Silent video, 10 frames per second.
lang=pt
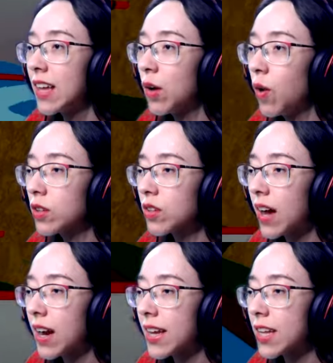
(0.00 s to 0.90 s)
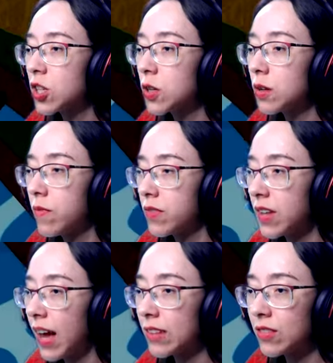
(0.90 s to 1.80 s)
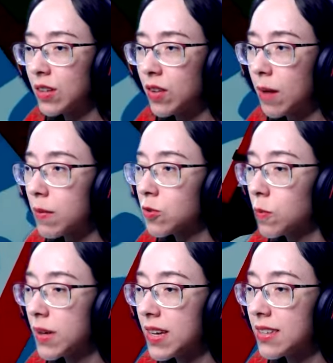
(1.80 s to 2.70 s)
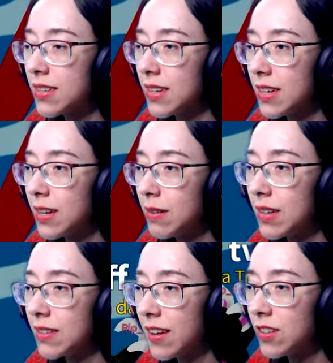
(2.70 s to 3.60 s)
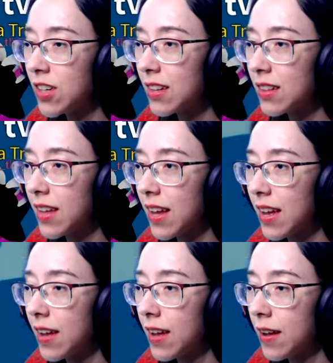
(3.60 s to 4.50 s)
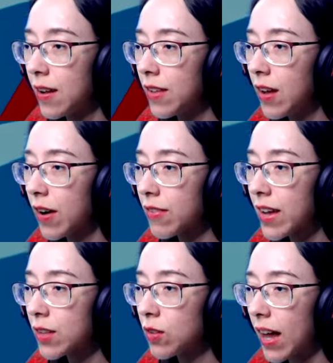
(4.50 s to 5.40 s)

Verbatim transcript: tem um outro cara aqui de... Ah, não tem lugar pra subir aqui em cima. Tinha que ter. Não, eu quero ficar aqui do